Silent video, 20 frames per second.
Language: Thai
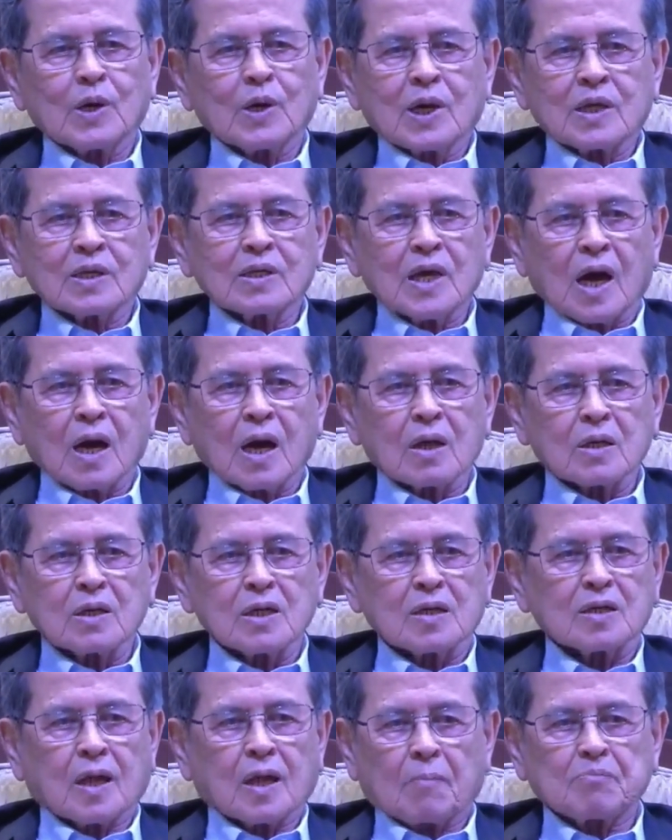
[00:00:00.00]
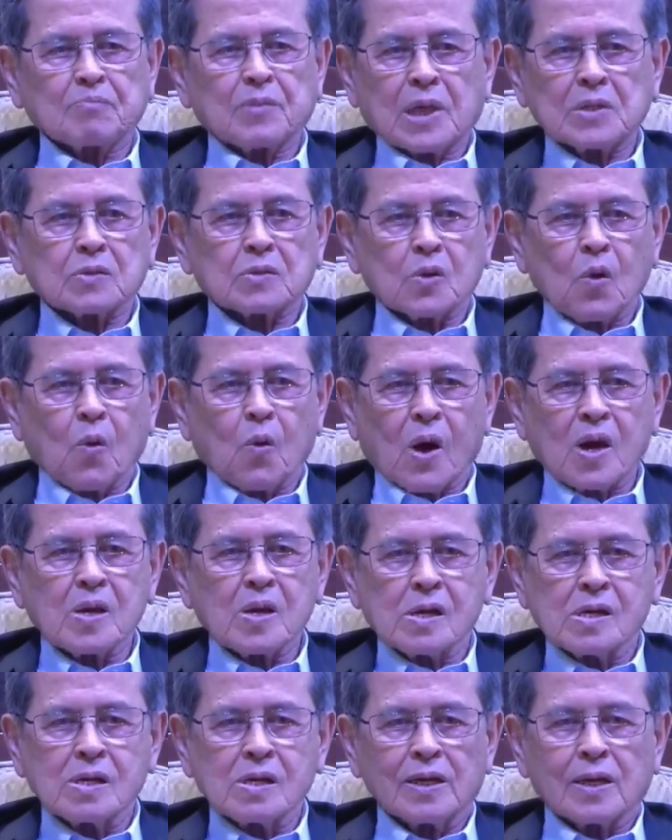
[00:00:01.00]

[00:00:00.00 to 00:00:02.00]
อย่างลึกล้ำในตัวเลย